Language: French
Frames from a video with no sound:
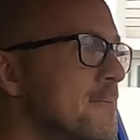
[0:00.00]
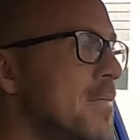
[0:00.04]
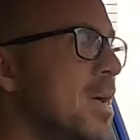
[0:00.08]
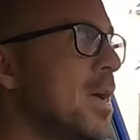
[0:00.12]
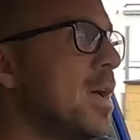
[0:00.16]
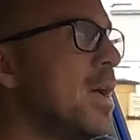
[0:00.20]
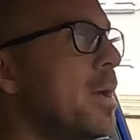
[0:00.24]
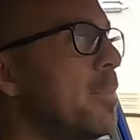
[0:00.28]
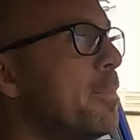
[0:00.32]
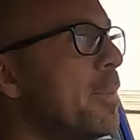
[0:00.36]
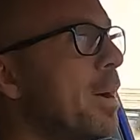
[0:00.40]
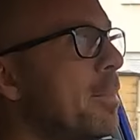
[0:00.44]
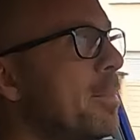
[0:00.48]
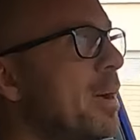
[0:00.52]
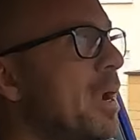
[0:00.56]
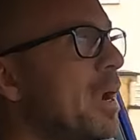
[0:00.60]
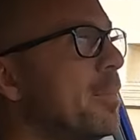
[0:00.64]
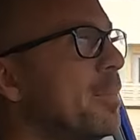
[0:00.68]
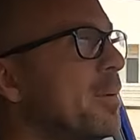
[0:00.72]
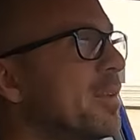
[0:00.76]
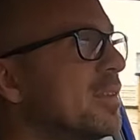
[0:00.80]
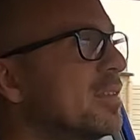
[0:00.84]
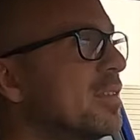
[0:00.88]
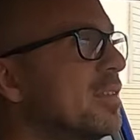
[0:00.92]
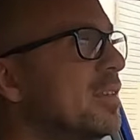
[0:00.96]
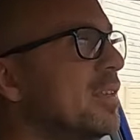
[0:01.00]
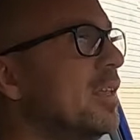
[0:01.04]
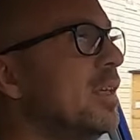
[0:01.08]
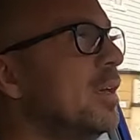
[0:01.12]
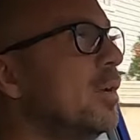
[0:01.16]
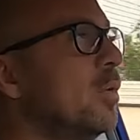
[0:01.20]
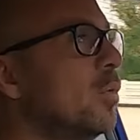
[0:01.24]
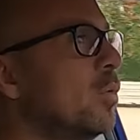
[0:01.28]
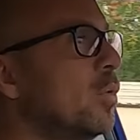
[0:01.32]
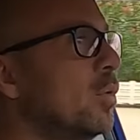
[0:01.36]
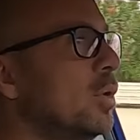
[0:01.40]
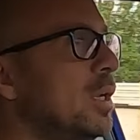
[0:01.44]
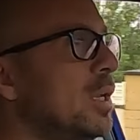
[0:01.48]
Elle est pas mal parce qu'il
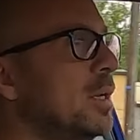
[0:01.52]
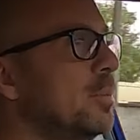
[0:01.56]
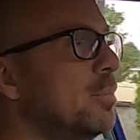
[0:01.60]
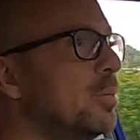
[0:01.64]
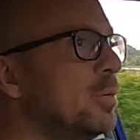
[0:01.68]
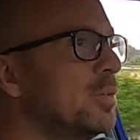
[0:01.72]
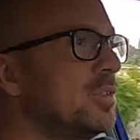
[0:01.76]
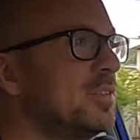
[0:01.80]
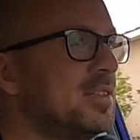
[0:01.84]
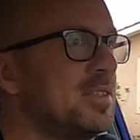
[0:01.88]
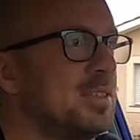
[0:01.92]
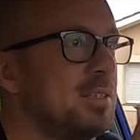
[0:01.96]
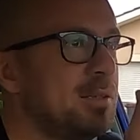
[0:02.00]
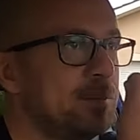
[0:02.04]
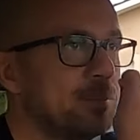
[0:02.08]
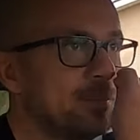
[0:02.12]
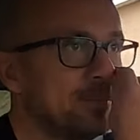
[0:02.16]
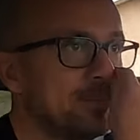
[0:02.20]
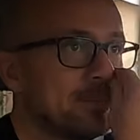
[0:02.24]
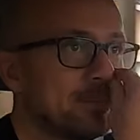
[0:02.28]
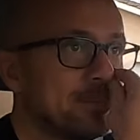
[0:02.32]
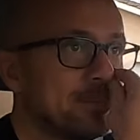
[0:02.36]
est haut, il est petit.